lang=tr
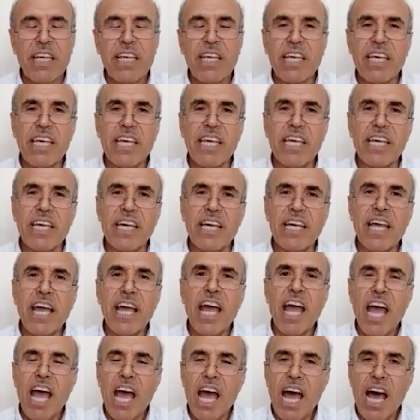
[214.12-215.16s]
E,
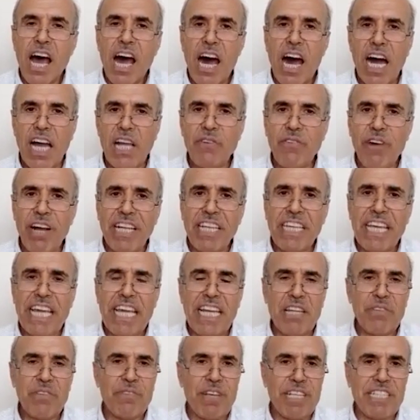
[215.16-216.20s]
hayvan
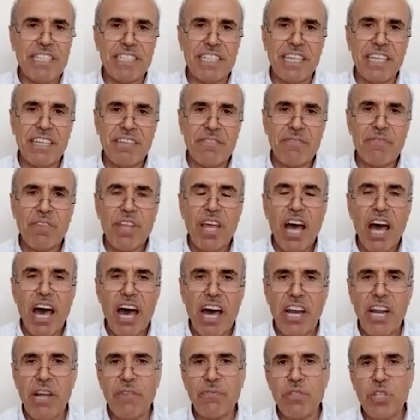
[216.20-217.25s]
kelimesi
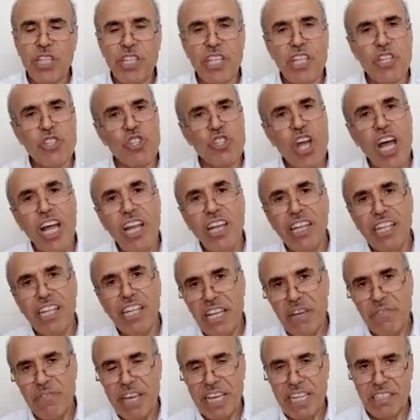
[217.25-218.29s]
Arapçada canlı
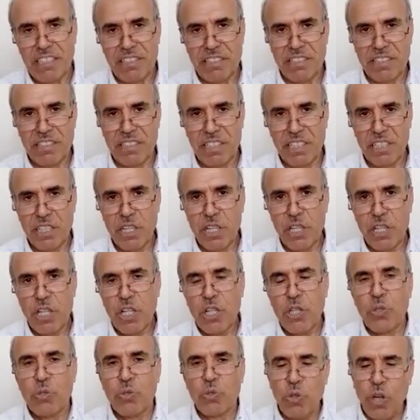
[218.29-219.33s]
demektir.
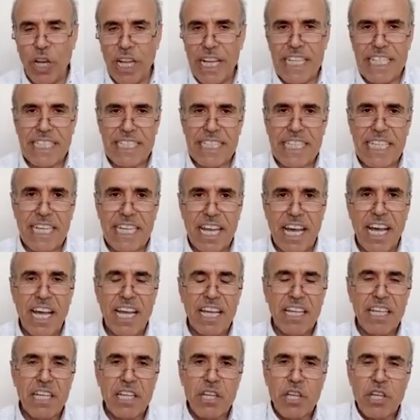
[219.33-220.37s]

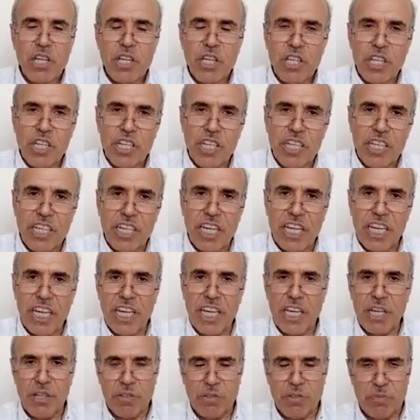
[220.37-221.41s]
Dolayısıyla
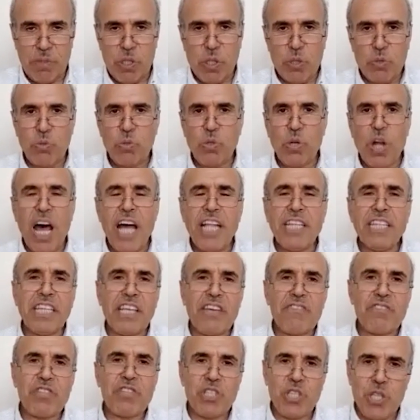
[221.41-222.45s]
e, bir Kur'an
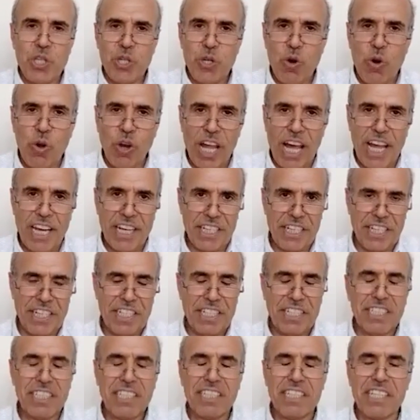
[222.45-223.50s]
tefsiri olan
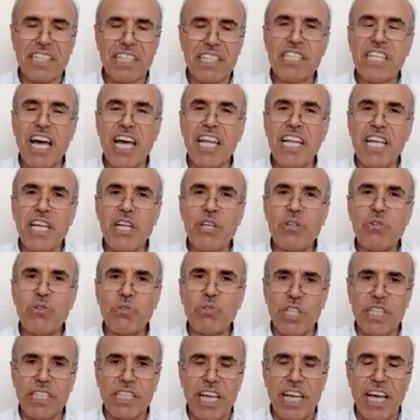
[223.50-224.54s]
Risale-i
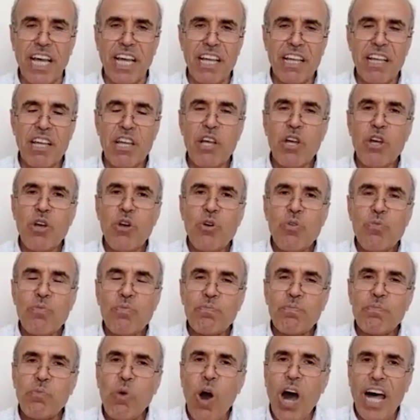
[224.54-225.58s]
Nur'da da
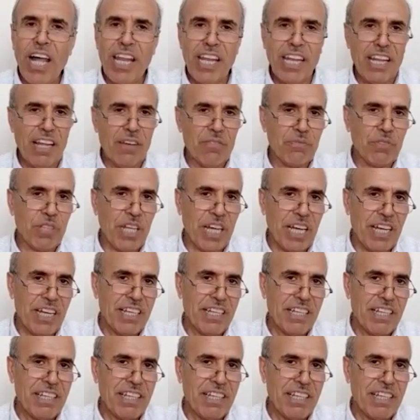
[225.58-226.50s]
bu anlamda